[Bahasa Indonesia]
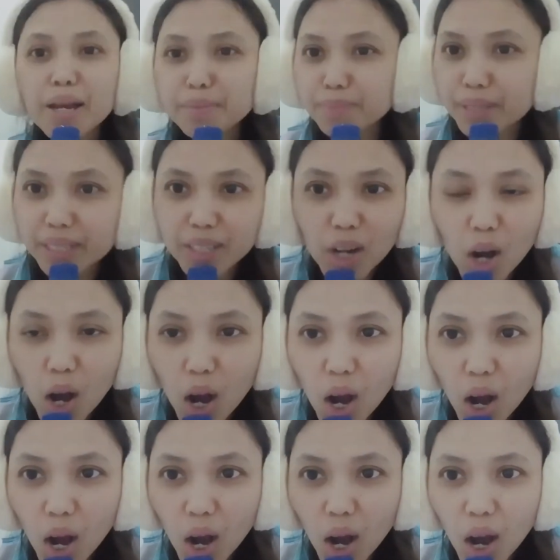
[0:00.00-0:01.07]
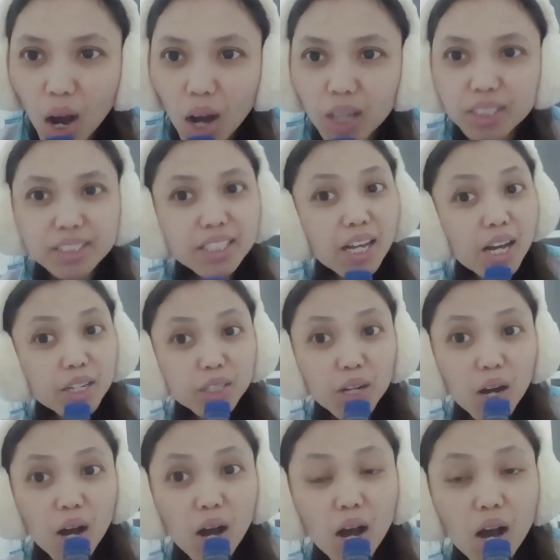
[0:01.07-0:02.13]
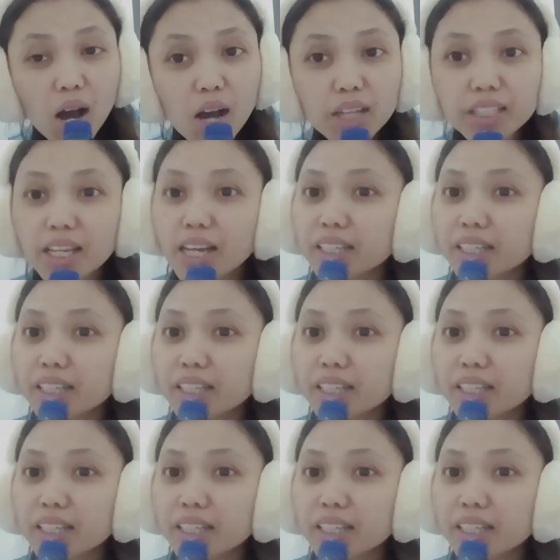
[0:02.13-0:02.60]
Because God